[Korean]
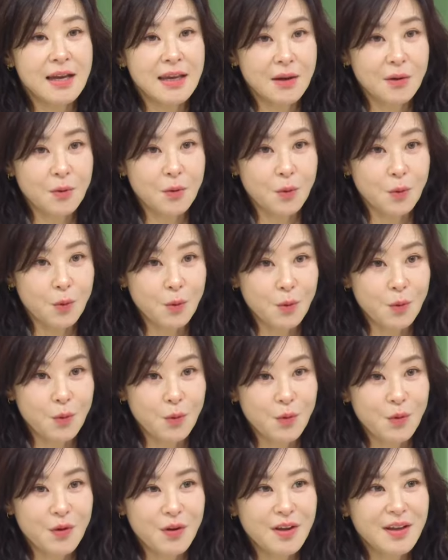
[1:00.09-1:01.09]
있고
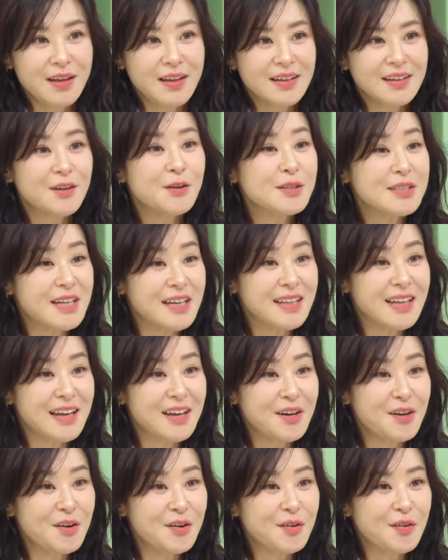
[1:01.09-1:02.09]

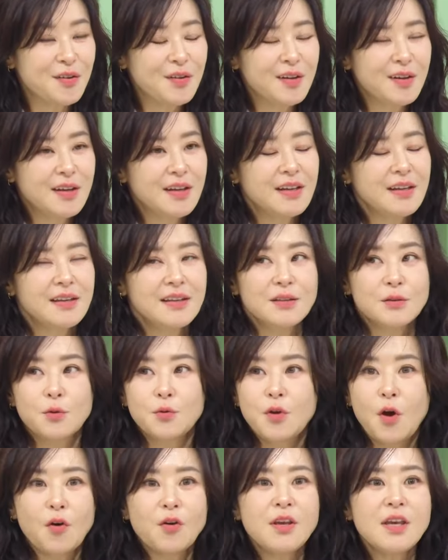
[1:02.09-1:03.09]
그렇잖아요.
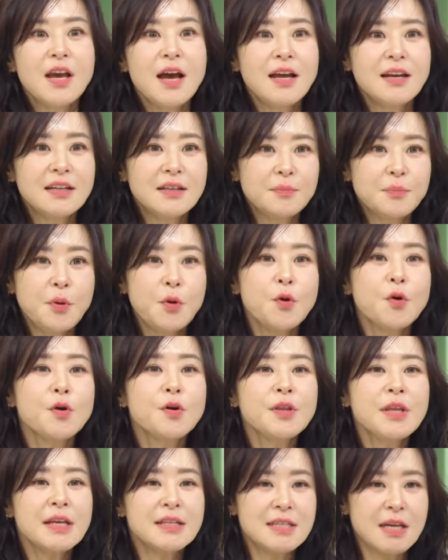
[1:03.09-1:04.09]
또 연기하는
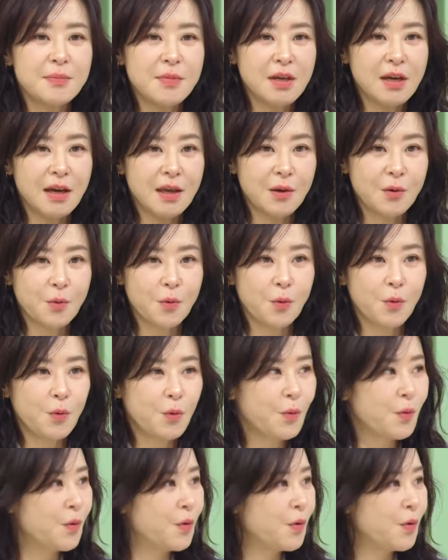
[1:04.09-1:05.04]
표현의 재미가 있고. 아,